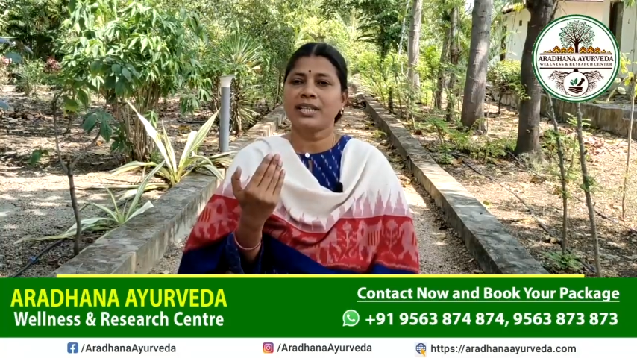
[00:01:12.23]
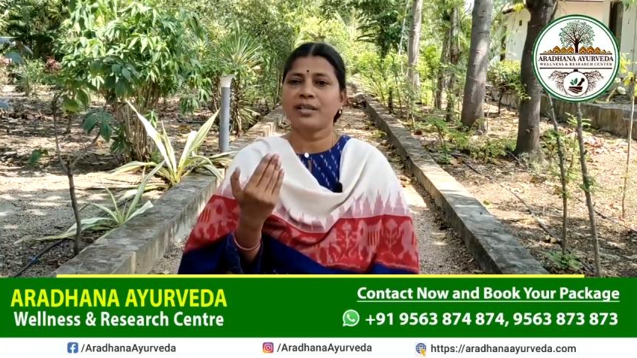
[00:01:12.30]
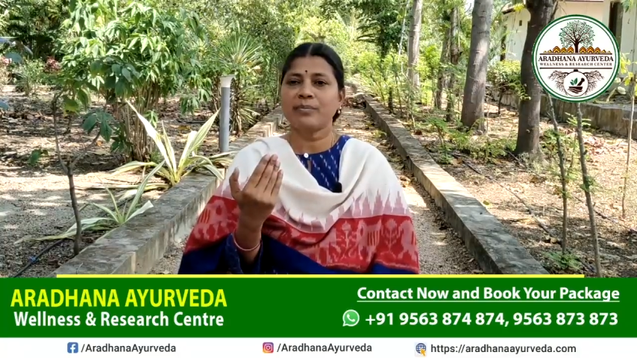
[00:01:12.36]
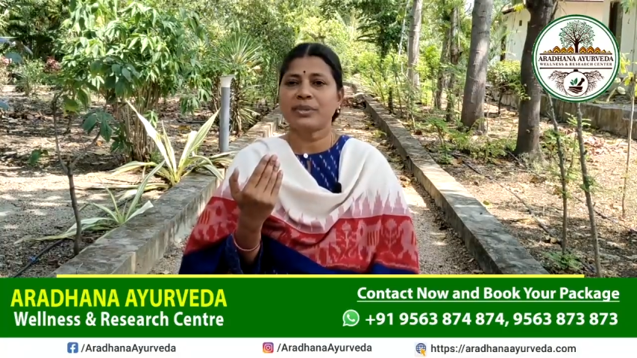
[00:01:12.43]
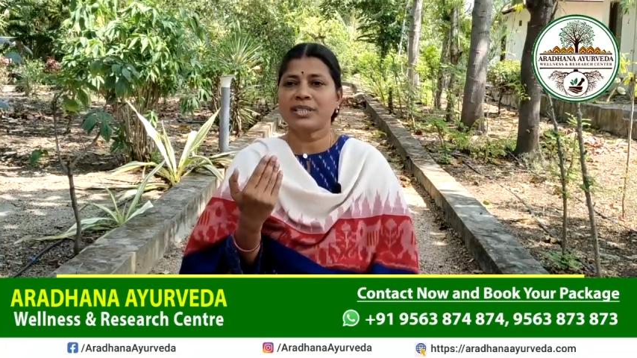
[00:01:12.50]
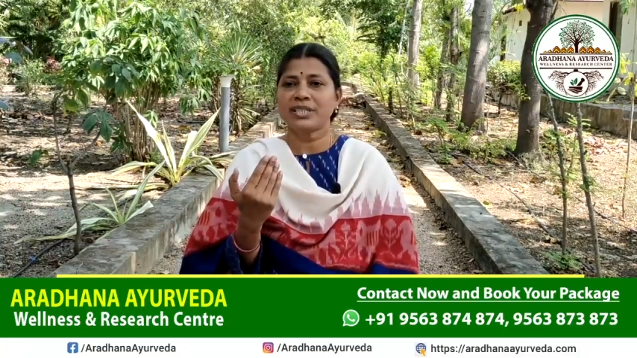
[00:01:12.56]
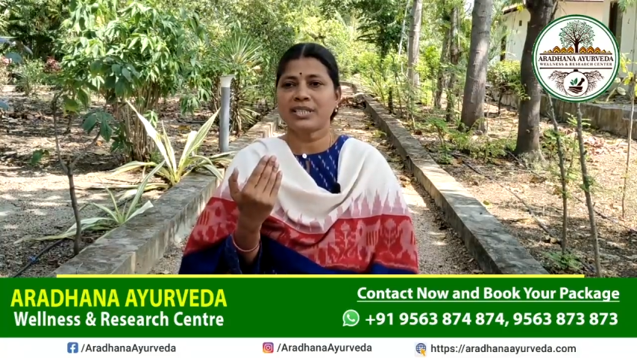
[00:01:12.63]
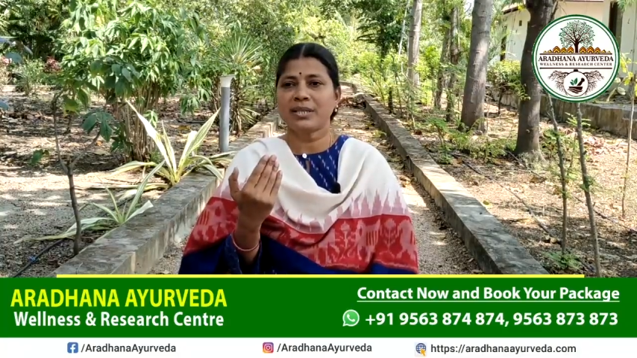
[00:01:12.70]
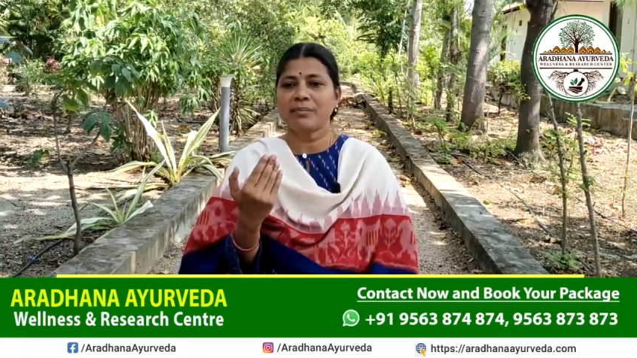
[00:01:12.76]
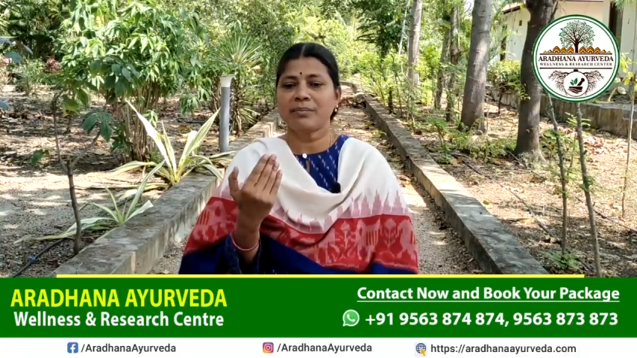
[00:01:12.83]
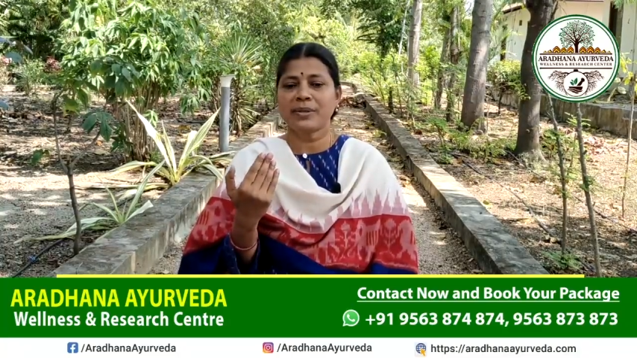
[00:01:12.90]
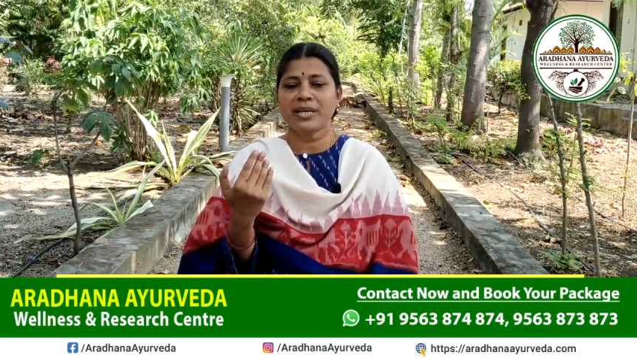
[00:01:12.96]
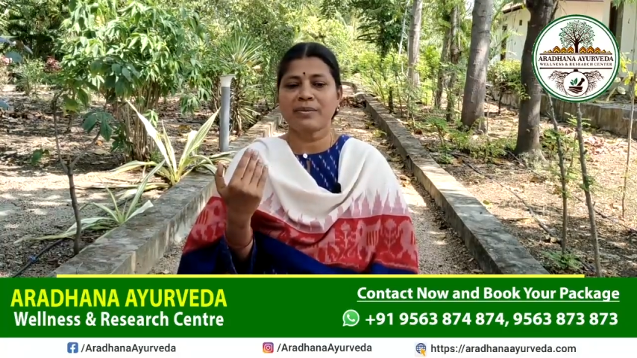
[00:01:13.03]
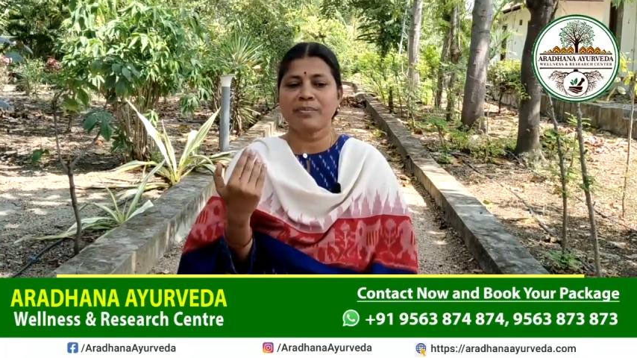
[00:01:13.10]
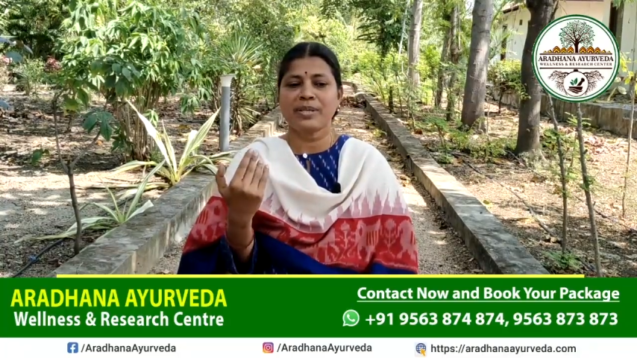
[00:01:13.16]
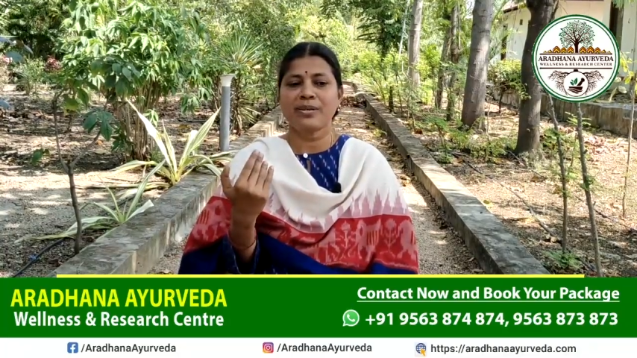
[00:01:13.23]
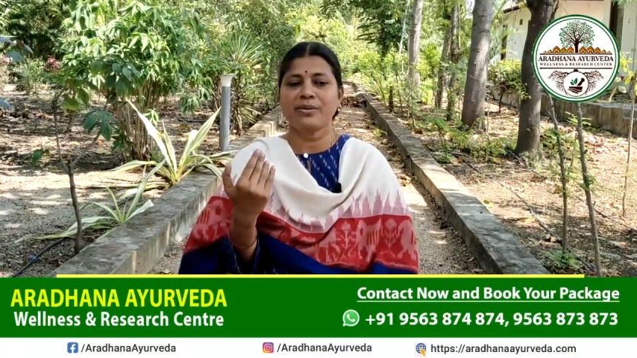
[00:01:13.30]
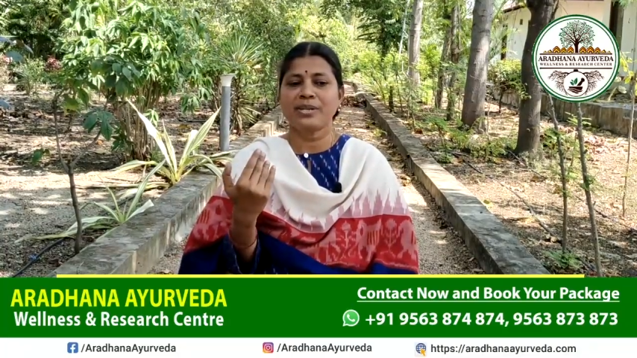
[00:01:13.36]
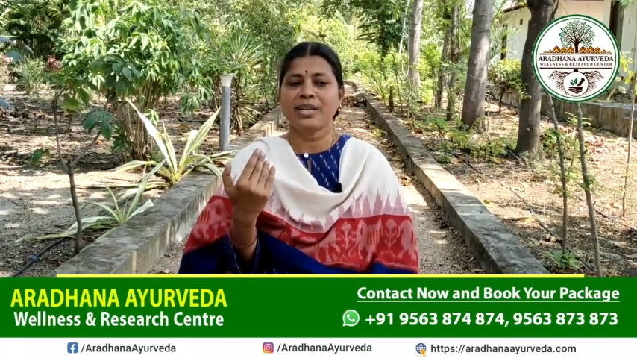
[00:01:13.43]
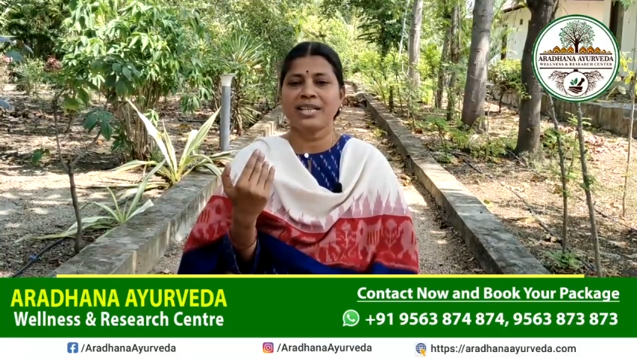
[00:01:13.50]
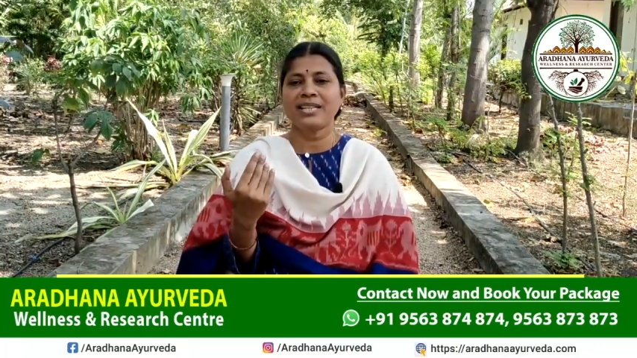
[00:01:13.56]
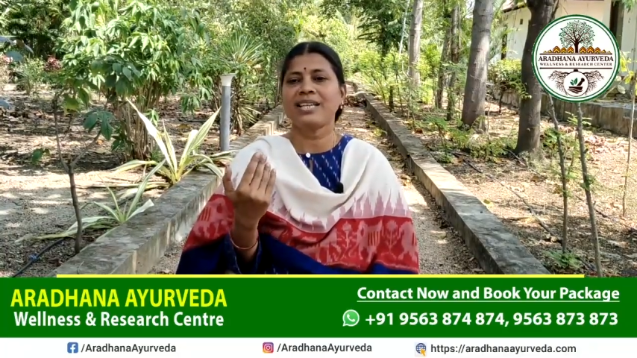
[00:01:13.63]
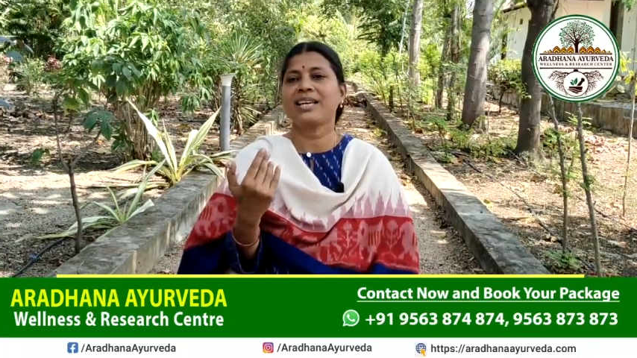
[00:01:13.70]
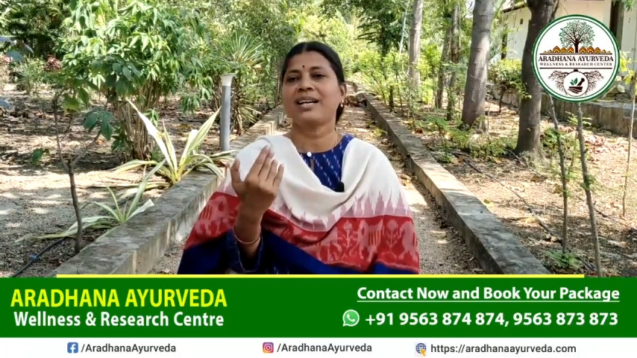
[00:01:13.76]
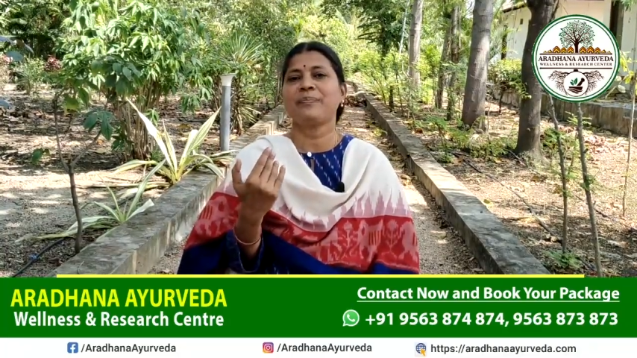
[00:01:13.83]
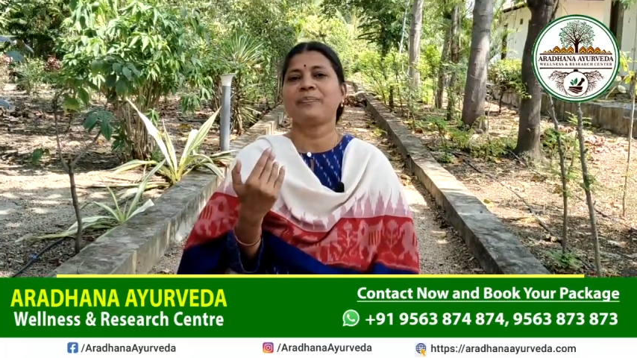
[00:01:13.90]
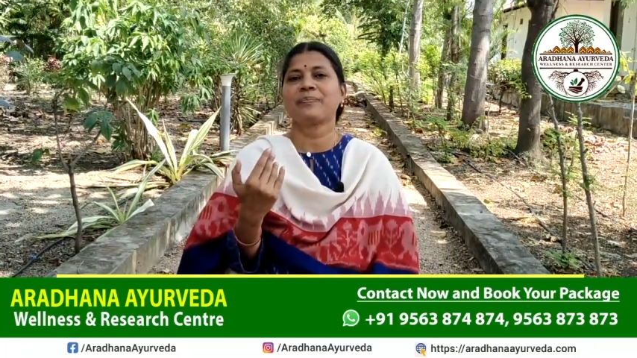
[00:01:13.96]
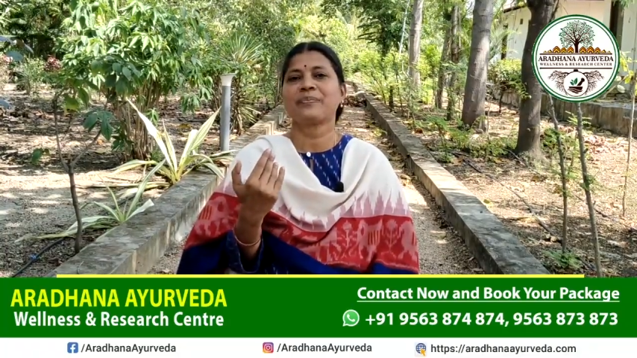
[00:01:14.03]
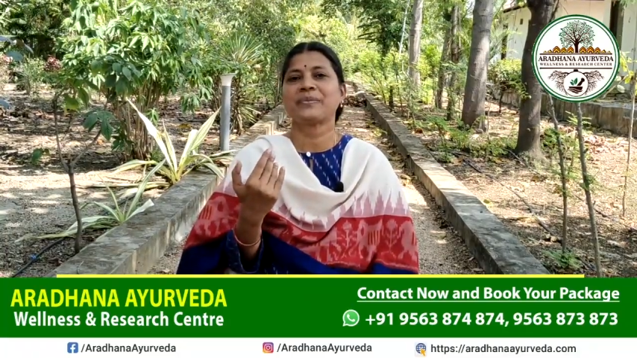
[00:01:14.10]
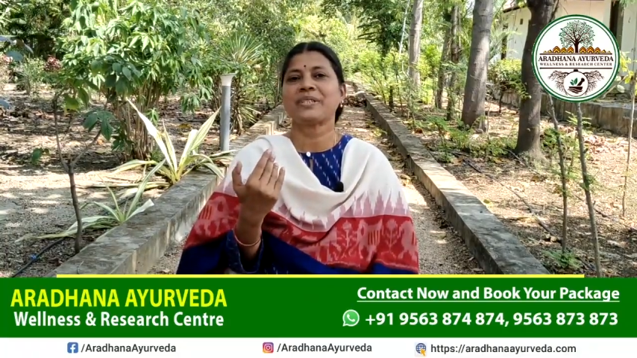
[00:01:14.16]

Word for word: థెరపిస్ట్ అమ్మాయి పేరు నదిగా